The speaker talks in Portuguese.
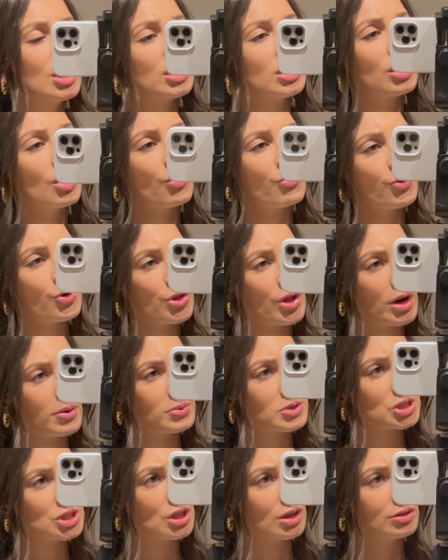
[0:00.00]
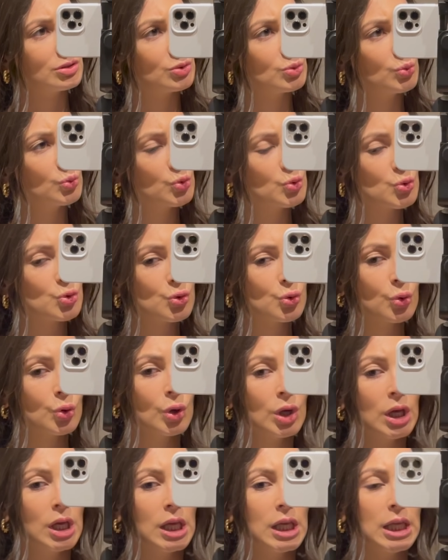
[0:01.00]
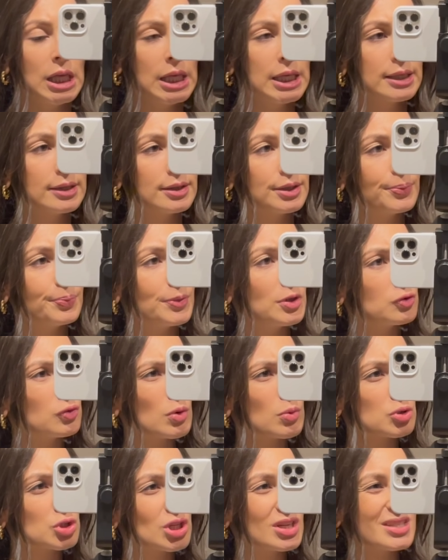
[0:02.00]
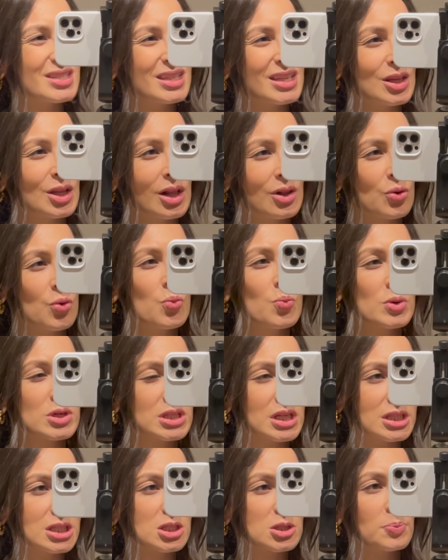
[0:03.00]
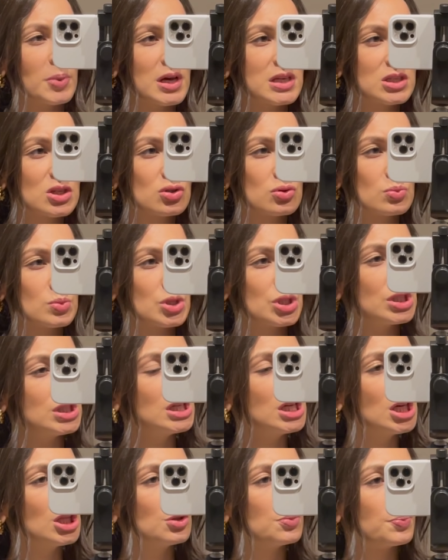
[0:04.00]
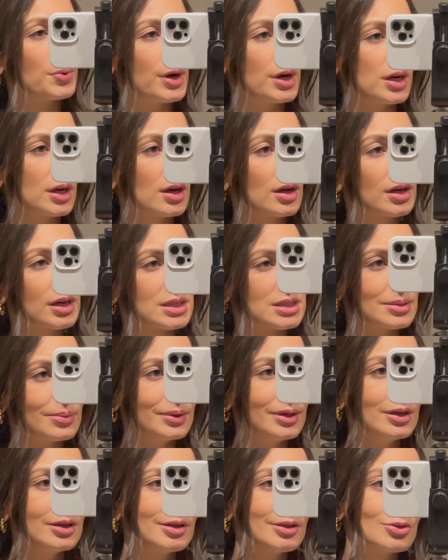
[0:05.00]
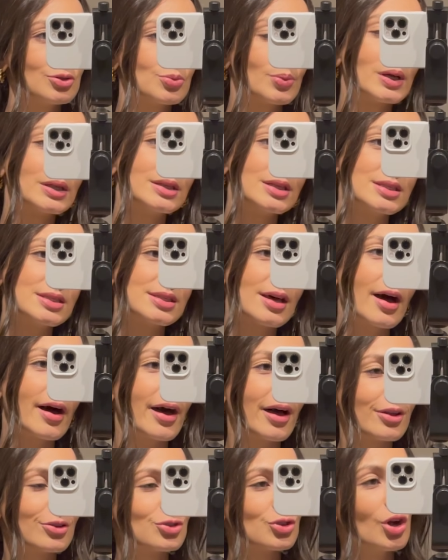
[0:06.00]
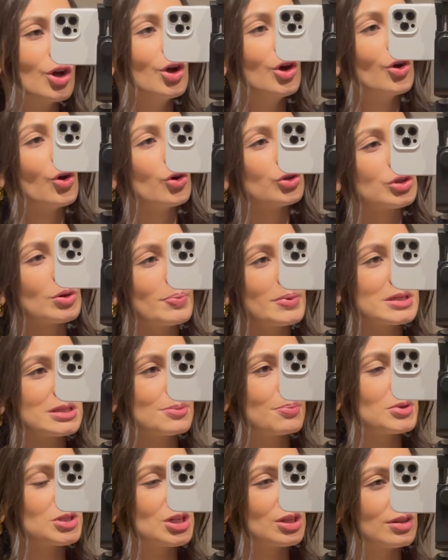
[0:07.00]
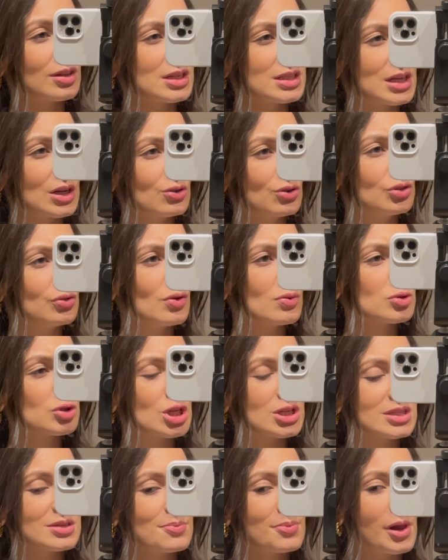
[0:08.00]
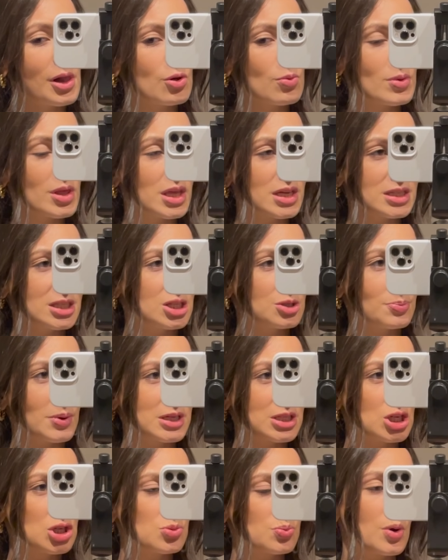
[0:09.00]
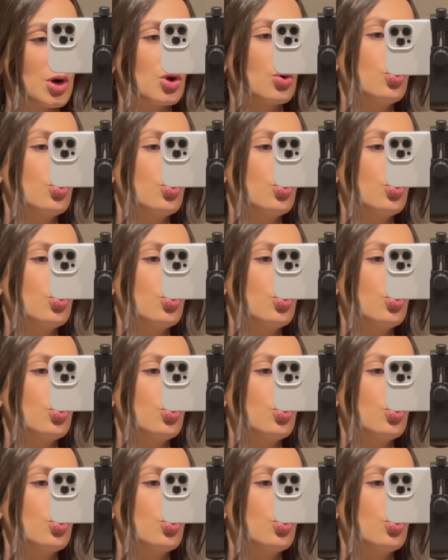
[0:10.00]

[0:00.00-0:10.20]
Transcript: que eu vou dar bastante uso e, uh, e devemos ter assim algumas dessas peças, um vestido para casamentos, batizados, outra peça para jantares à noite, devemos ter sempre alguma dessas peças para